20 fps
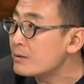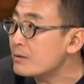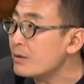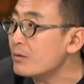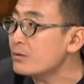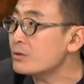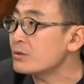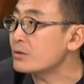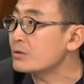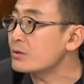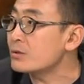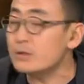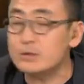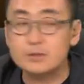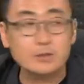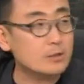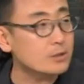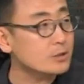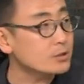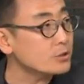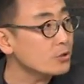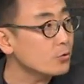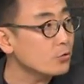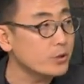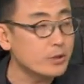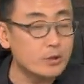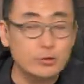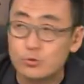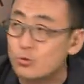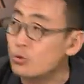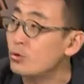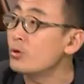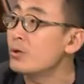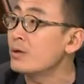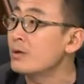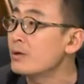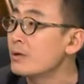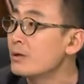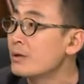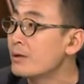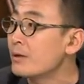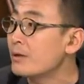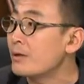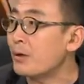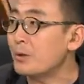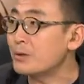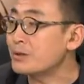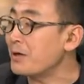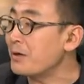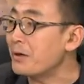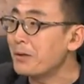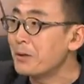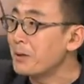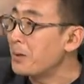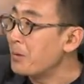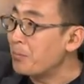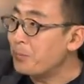当时的这个社会舆论好像